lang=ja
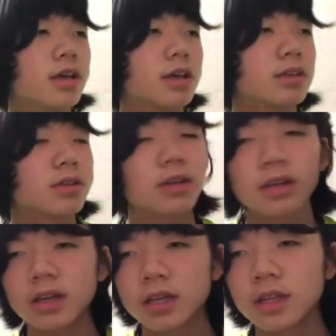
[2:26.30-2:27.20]
それ
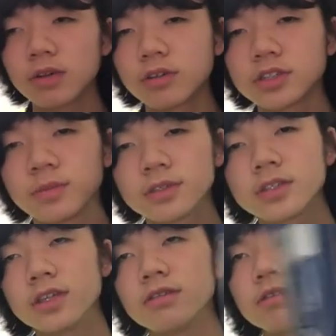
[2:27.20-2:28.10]
が、で、公式木
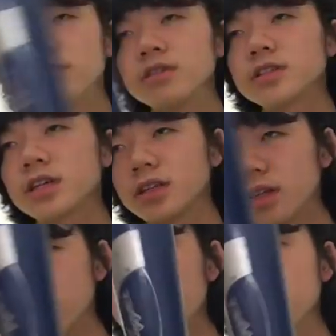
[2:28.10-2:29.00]
製で使ってい
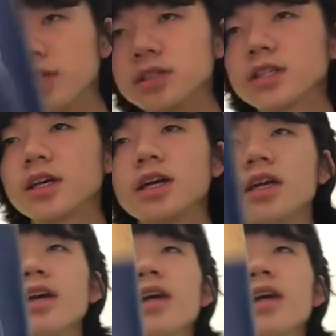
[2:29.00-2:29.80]
たそうです。はい。